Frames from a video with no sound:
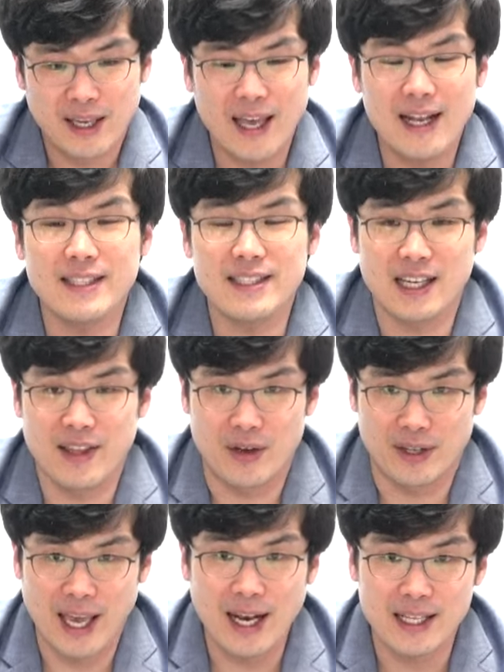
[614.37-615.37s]
케레스가
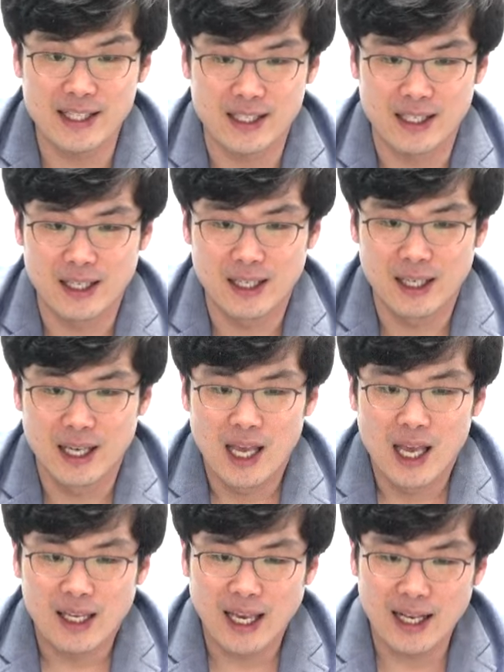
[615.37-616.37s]
돼요. 케레스.
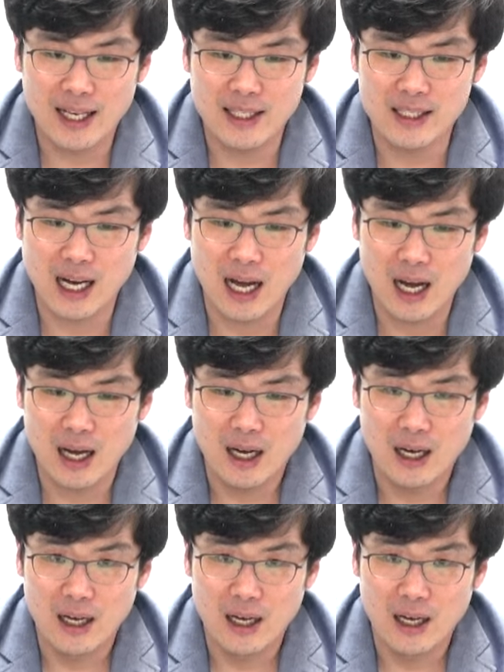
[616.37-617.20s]
케레스가